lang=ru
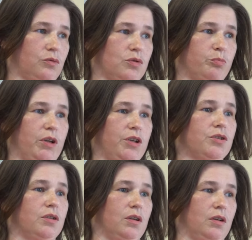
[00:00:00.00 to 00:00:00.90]
То есть
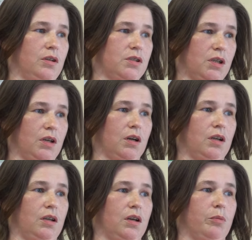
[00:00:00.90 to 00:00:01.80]
больничные листы,
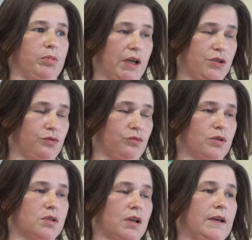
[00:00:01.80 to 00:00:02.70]
они
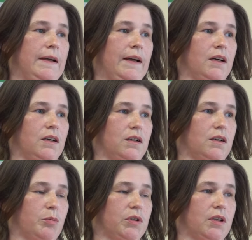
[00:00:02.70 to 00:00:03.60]
оплачиваются
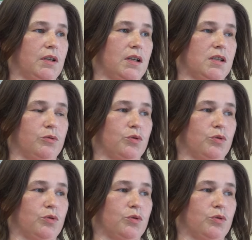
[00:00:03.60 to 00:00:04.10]
э, работодателем.